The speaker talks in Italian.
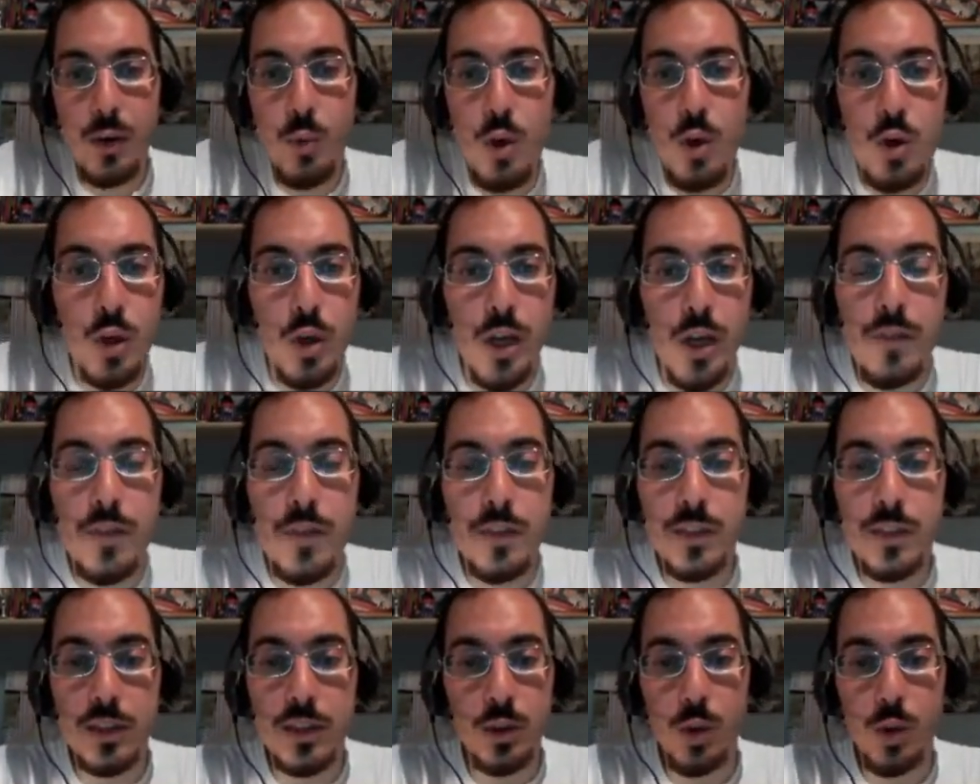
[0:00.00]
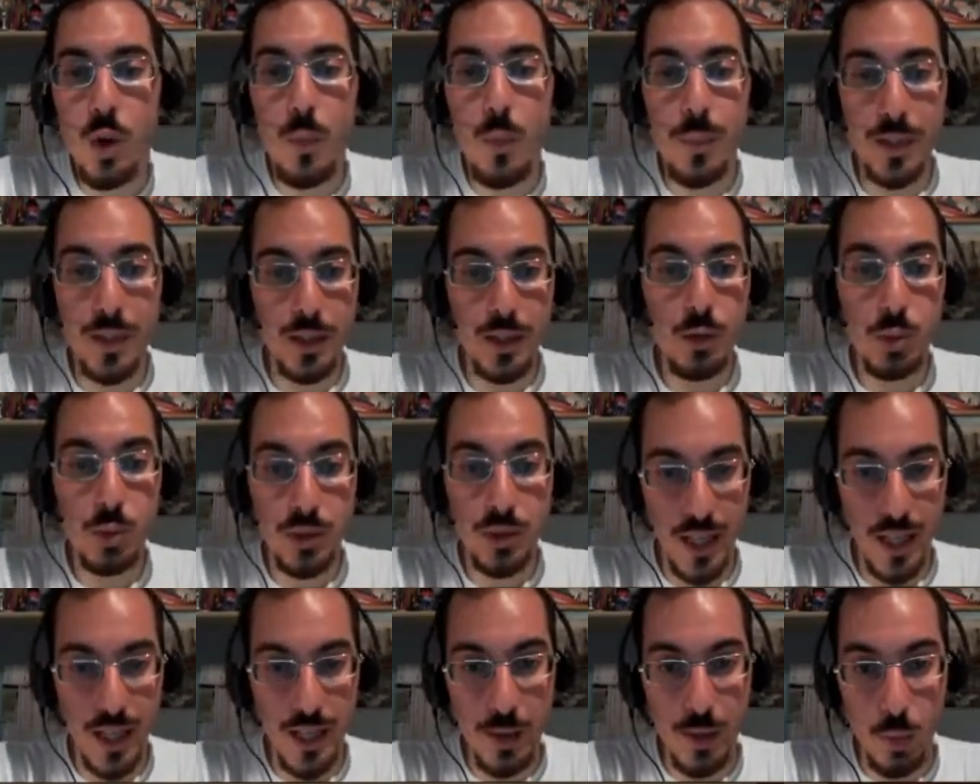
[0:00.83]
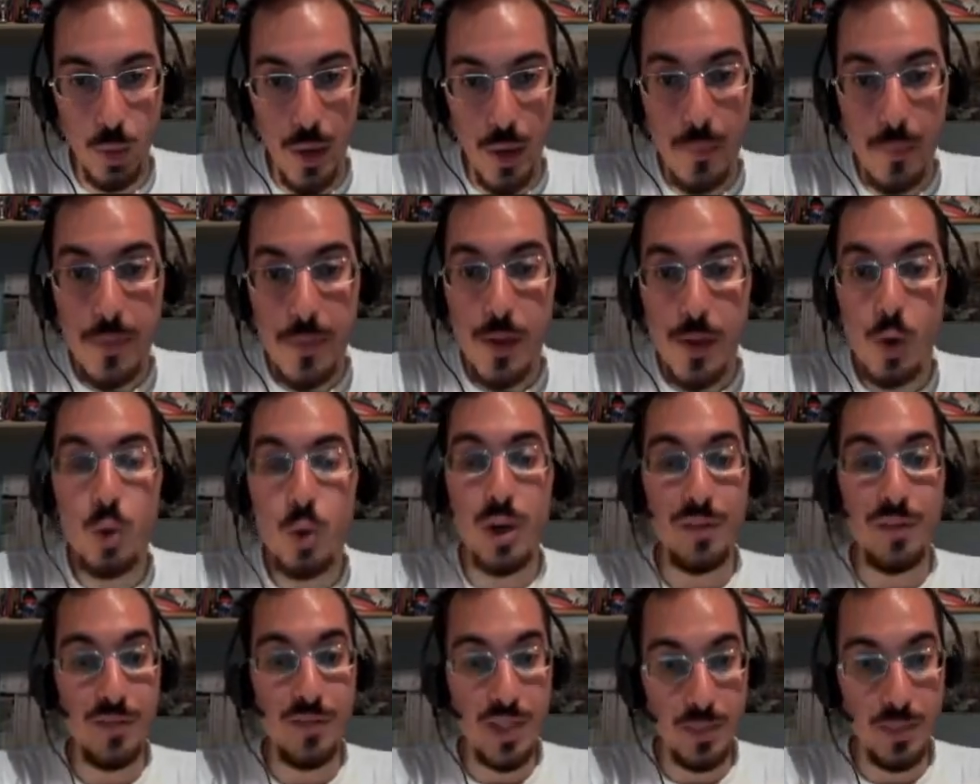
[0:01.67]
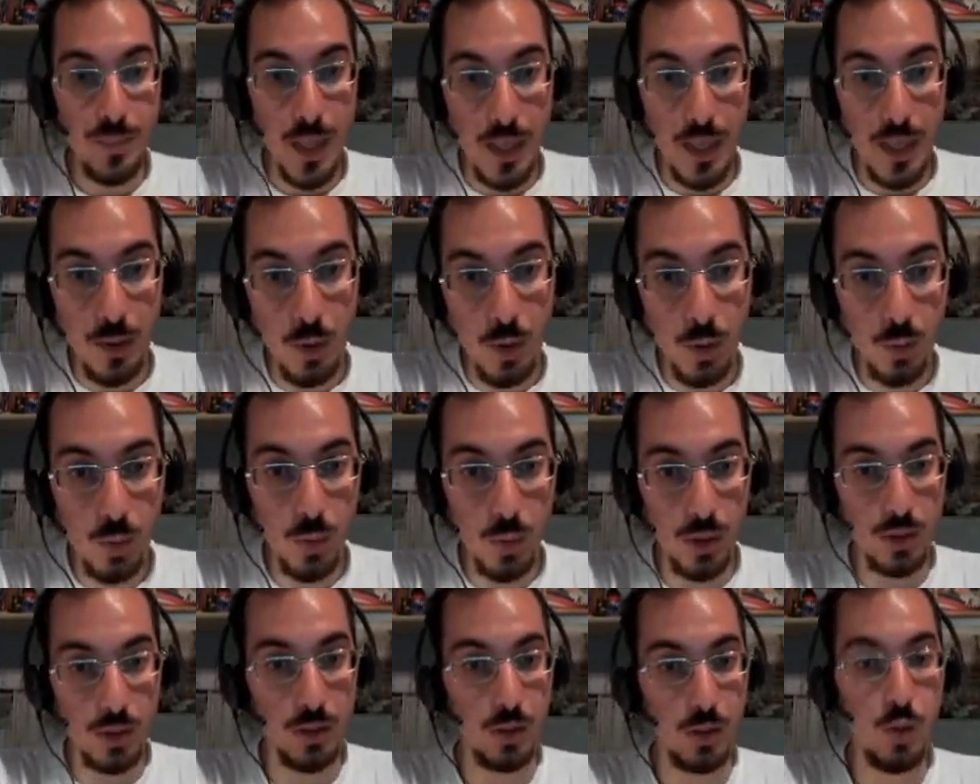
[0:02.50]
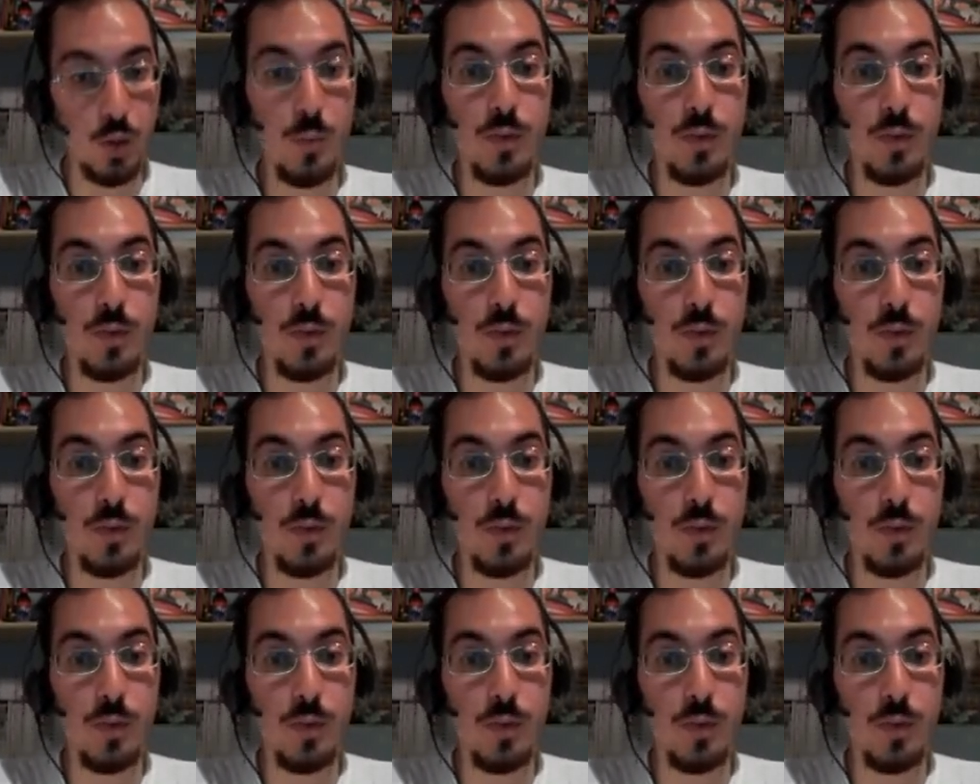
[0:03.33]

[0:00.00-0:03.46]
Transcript: quello che vi sto per illustrare ora. Ora vi spiego eh, come